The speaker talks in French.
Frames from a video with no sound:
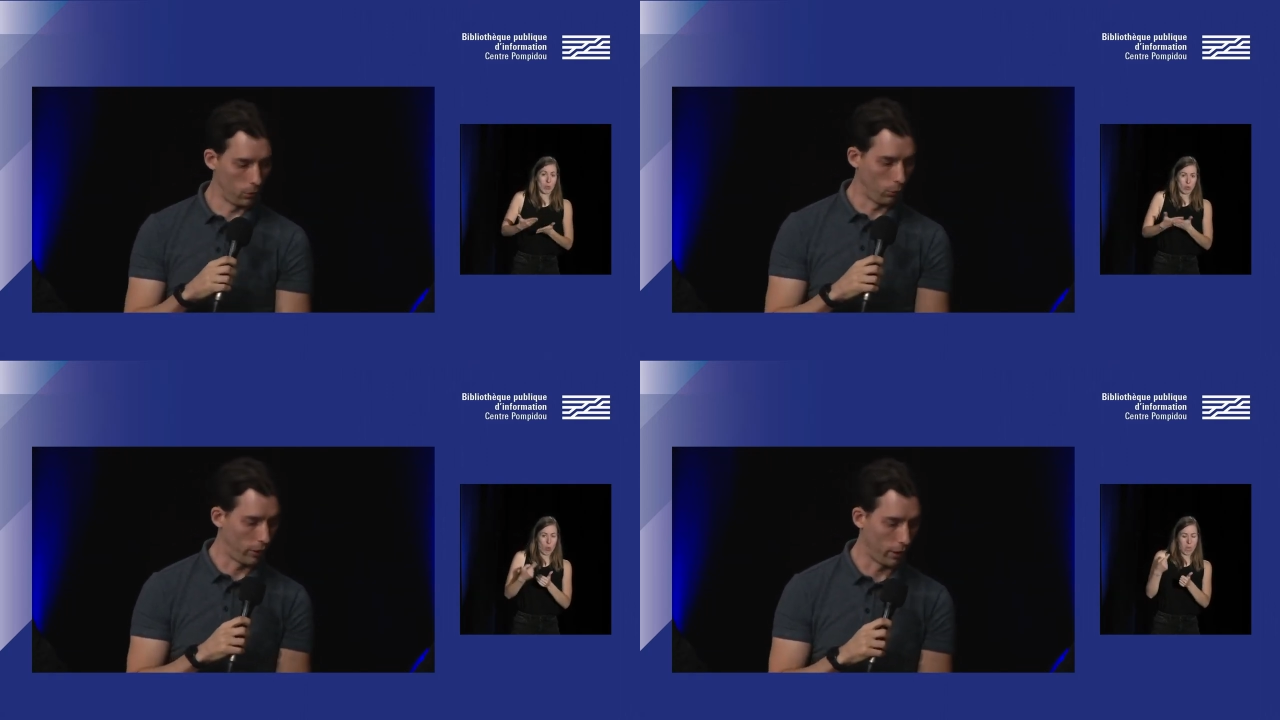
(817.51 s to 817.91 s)

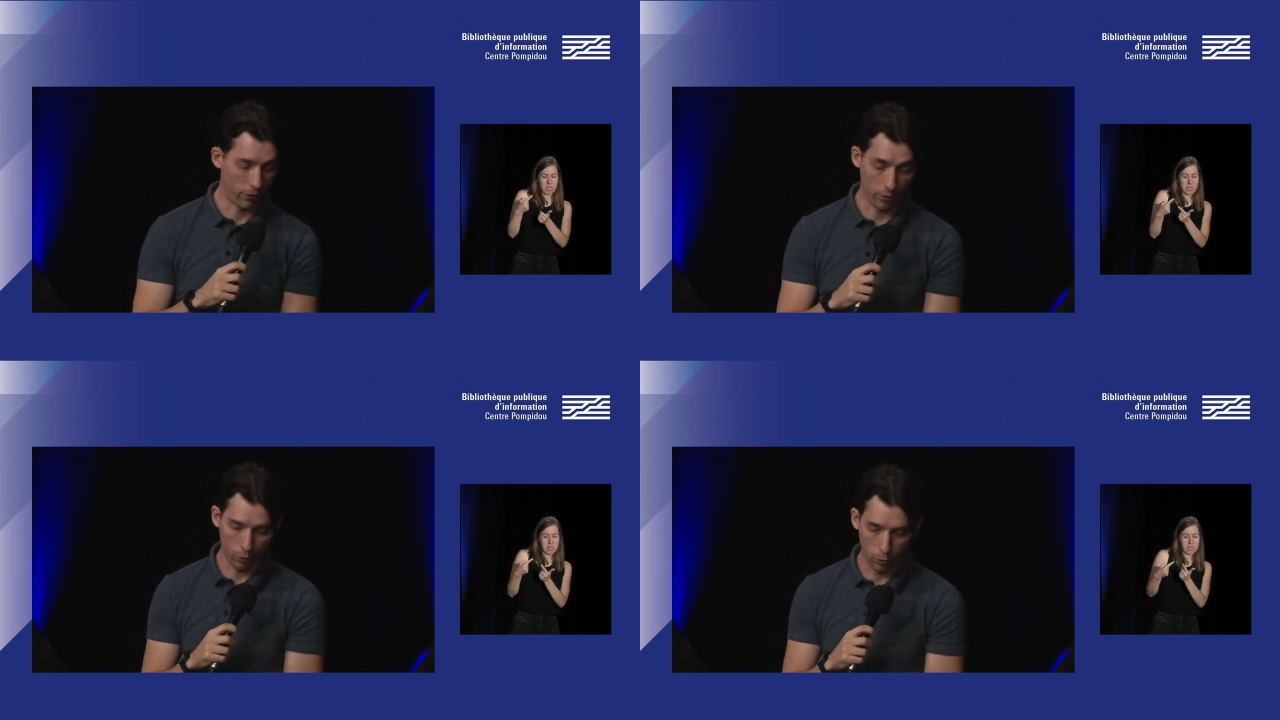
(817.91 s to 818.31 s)
on
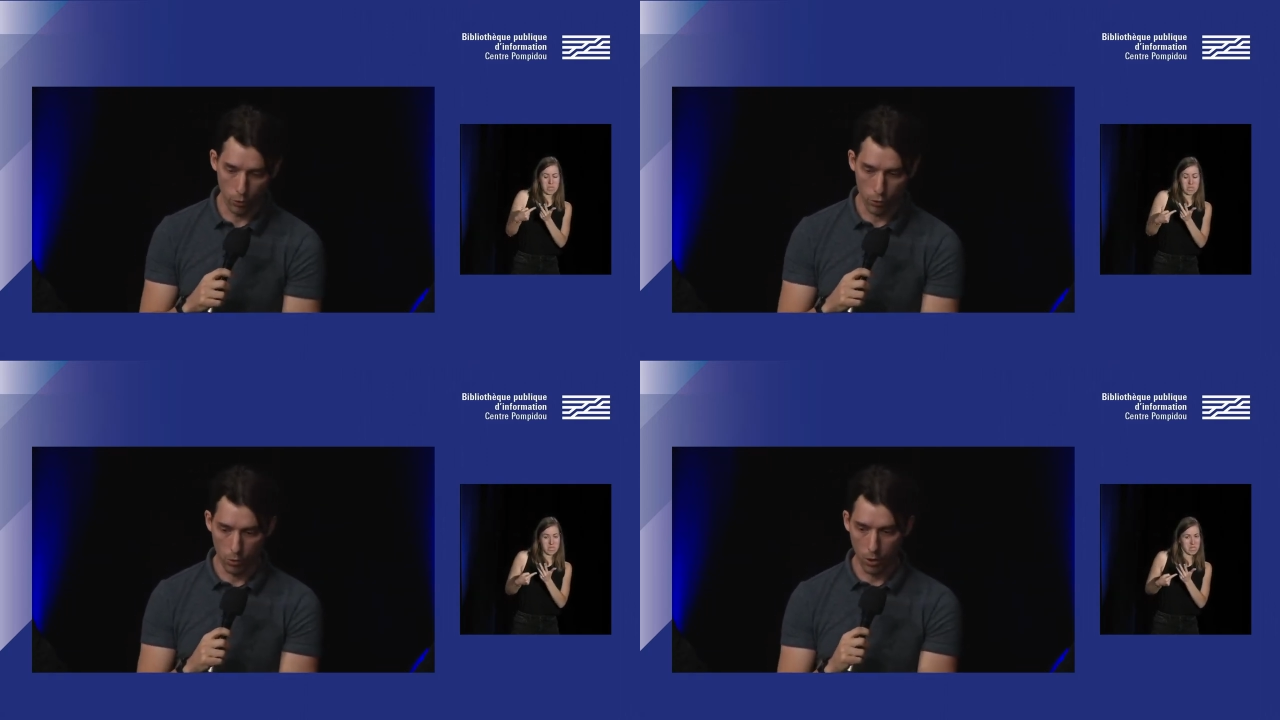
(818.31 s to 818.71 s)
s'adresse avant tout
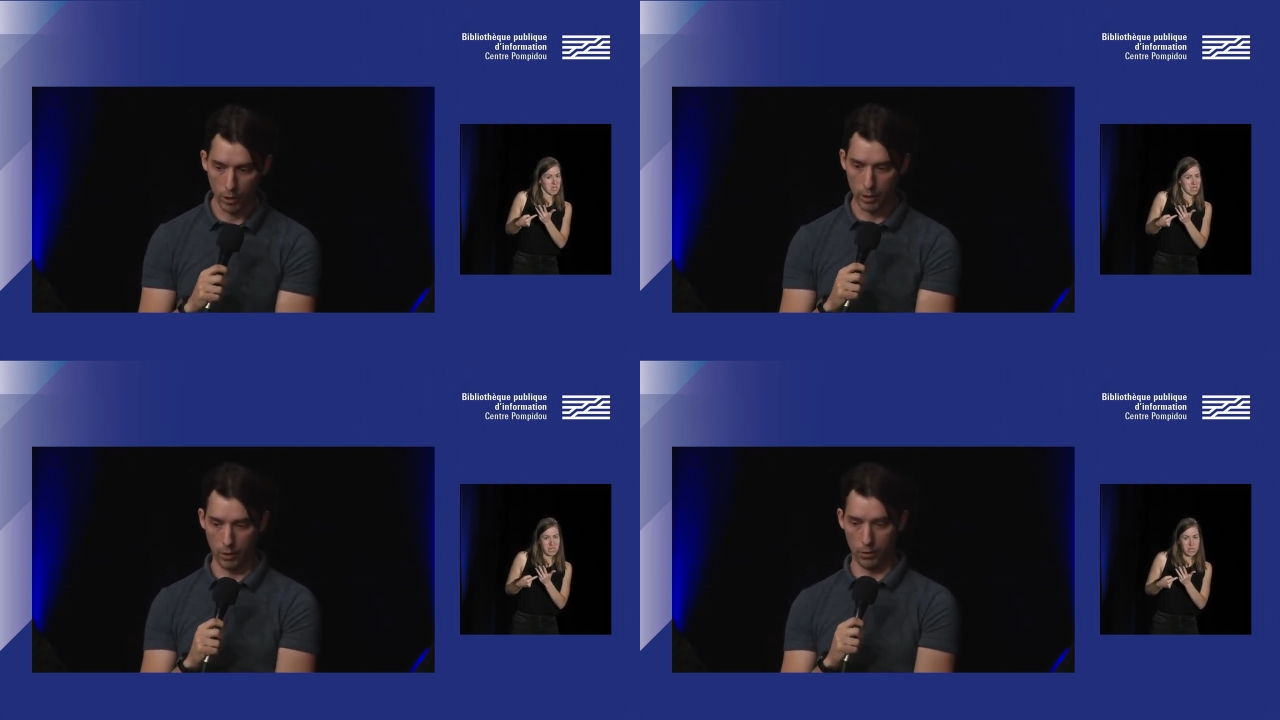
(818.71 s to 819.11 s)
aux joueurs
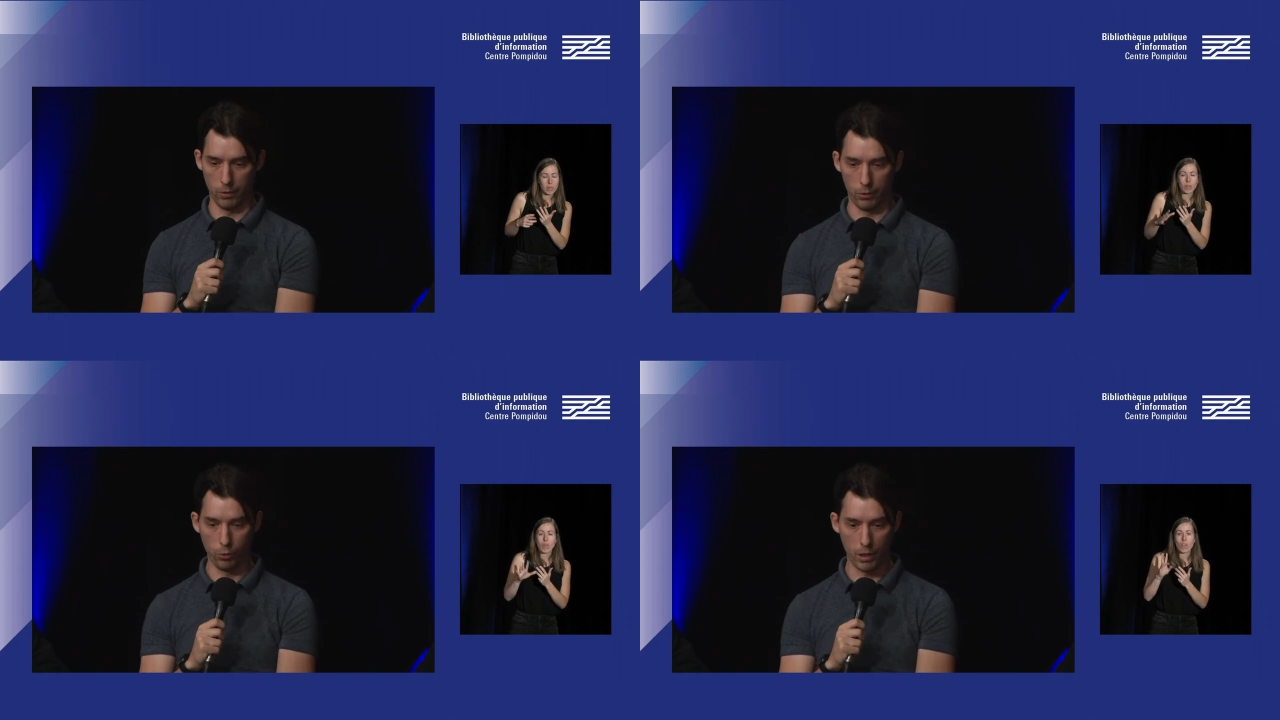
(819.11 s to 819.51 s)
et
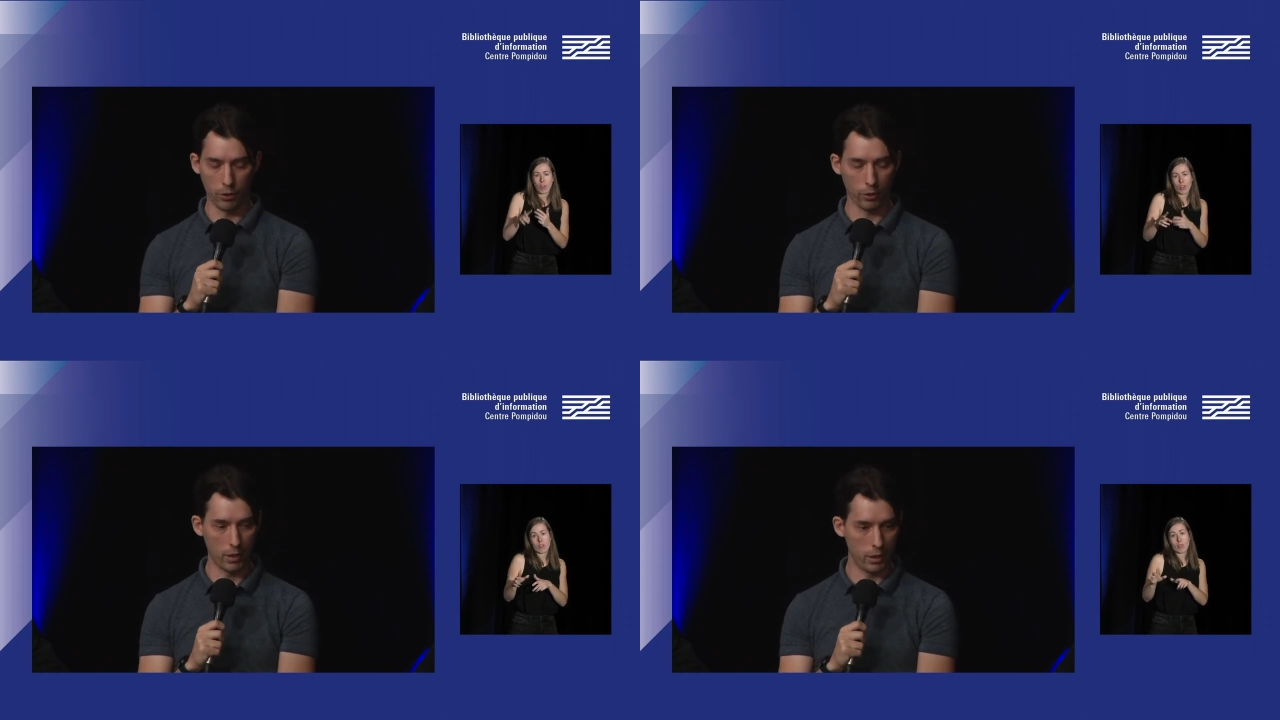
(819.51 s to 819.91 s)
toutes les
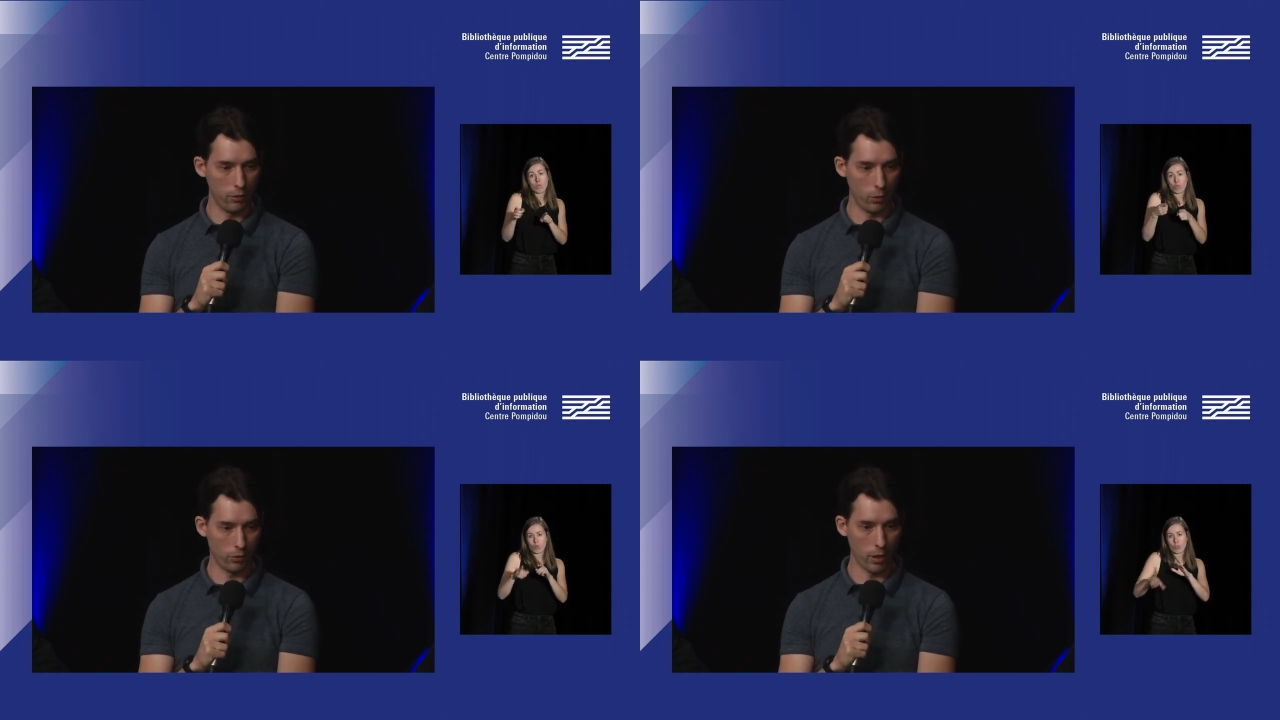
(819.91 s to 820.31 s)

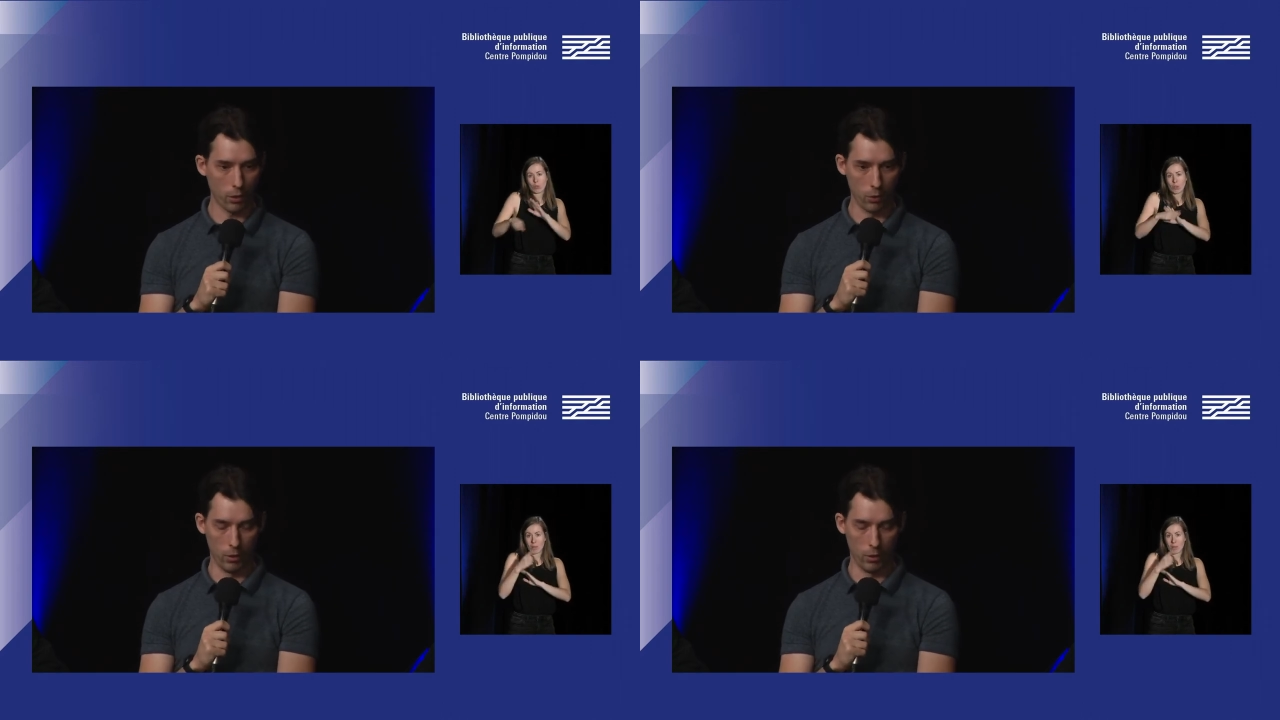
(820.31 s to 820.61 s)
tentatives de faire